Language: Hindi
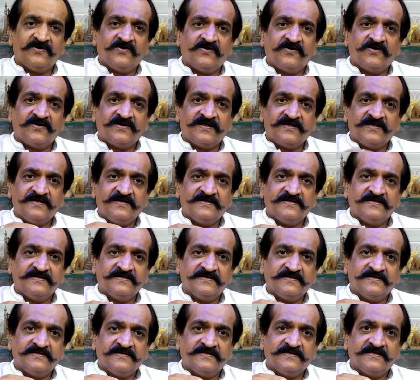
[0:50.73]
और
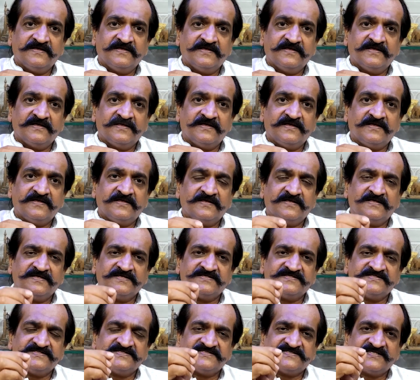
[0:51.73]

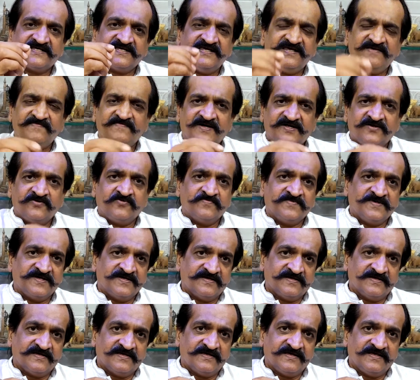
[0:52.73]
सही मानों में
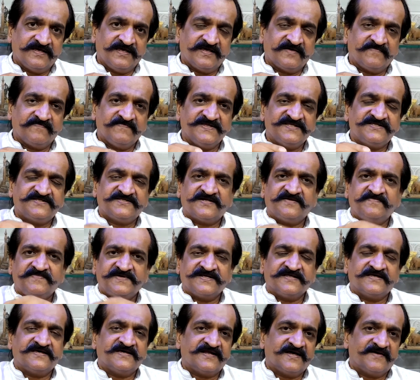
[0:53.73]
एक मित्र
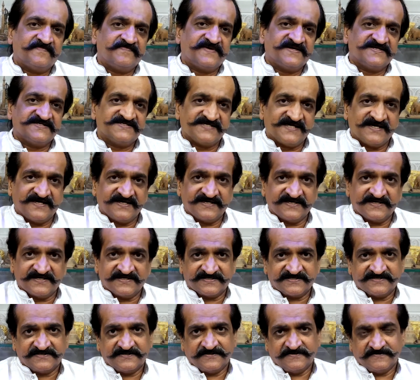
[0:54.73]
बनकर आपका सहाय
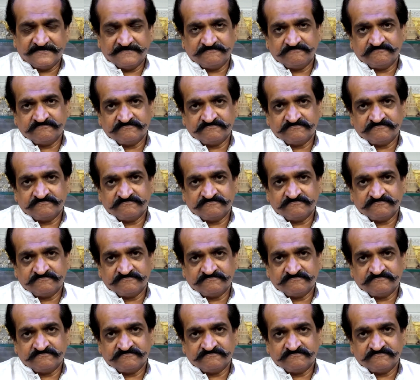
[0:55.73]
करते हैं